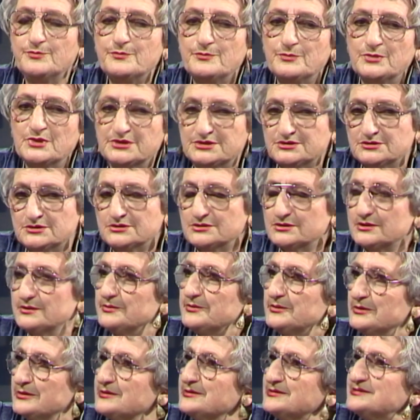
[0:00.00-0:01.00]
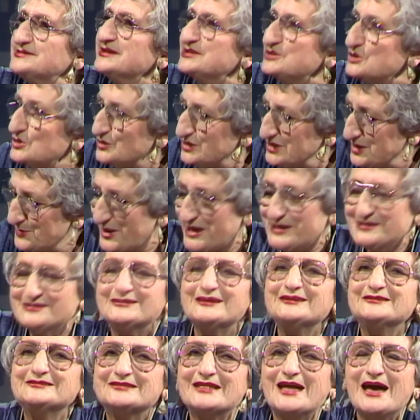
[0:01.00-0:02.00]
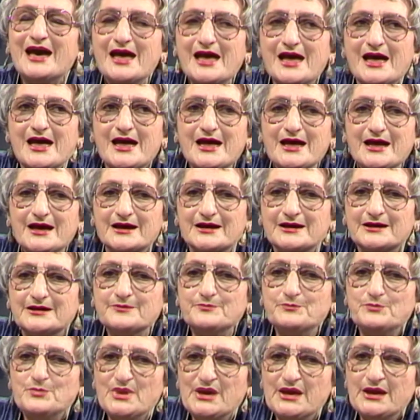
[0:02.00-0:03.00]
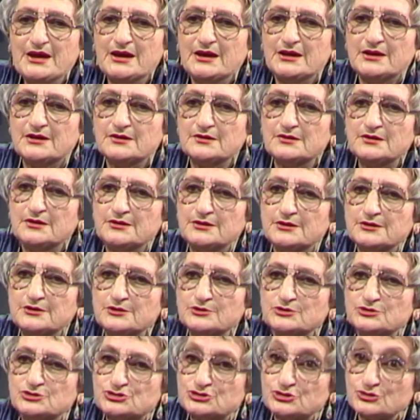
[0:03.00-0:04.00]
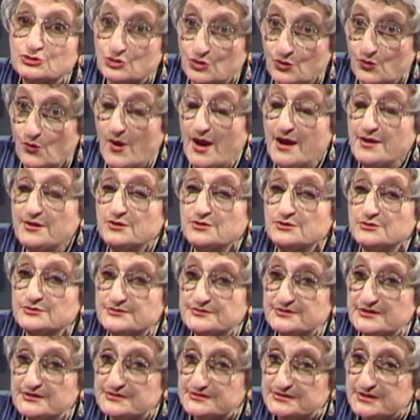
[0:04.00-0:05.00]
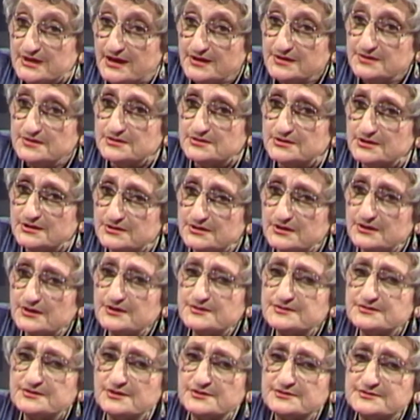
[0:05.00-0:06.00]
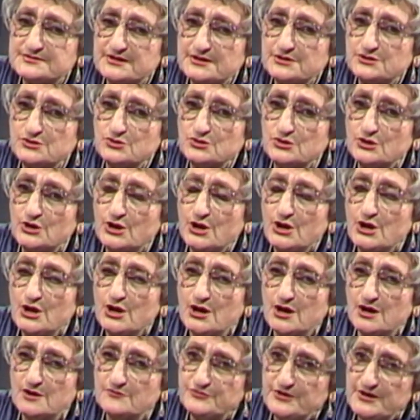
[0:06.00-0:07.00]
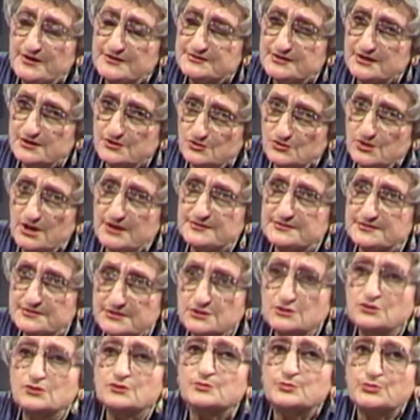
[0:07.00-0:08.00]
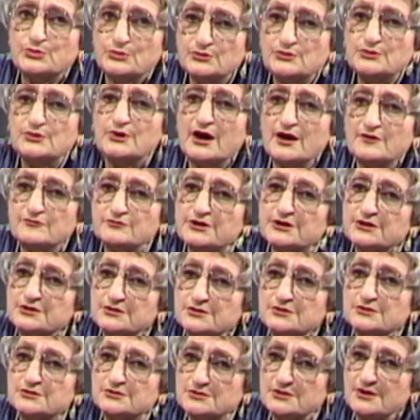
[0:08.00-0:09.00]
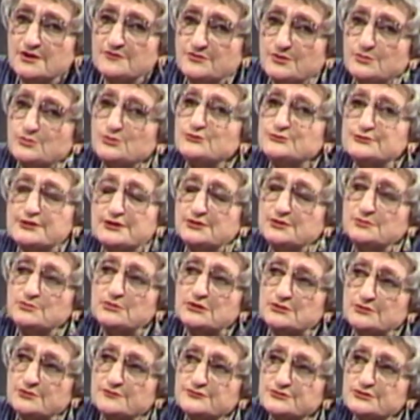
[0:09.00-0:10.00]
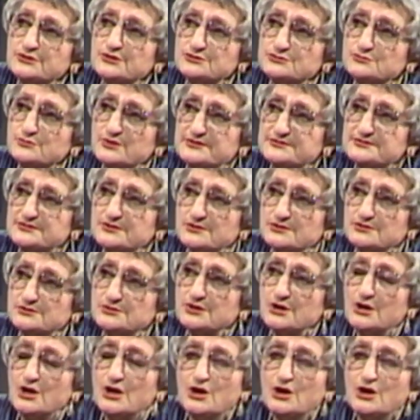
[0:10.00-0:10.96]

c'est un autre débat pour un autre, débat, mais je crois que c'est cela qui est intéressant. C'est que, en fait, et ça coïncide un peu avec la fameuse années 1960.